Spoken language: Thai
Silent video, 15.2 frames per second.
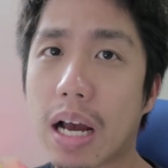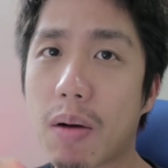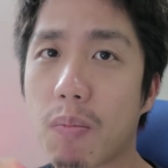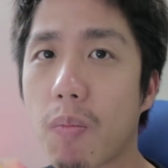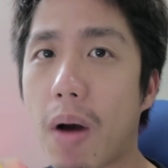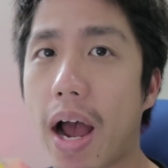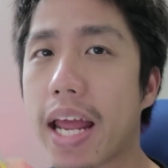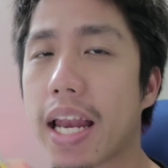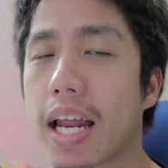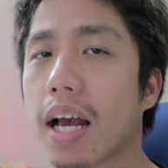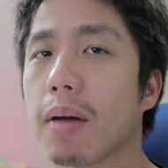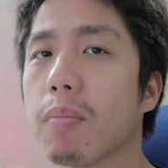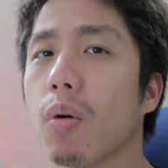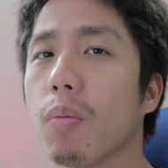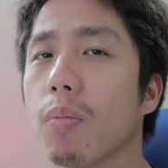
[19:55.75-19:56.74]
จับไปนะ
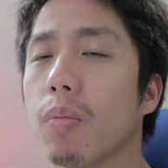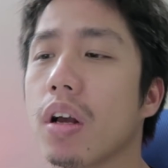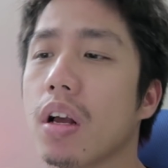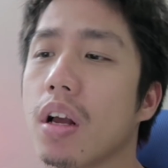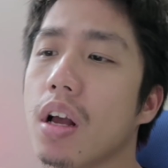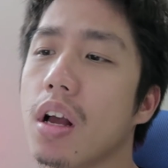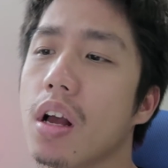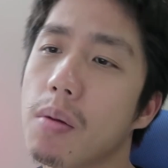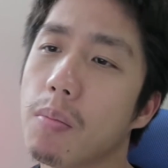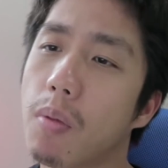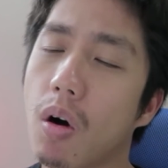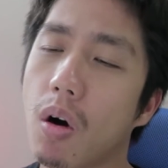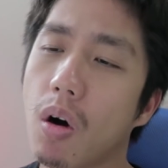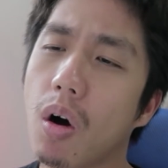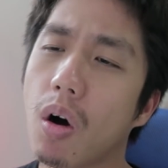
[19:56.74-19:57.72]
ครับผม
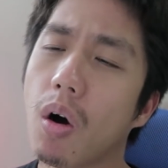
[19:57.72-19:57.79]
พอ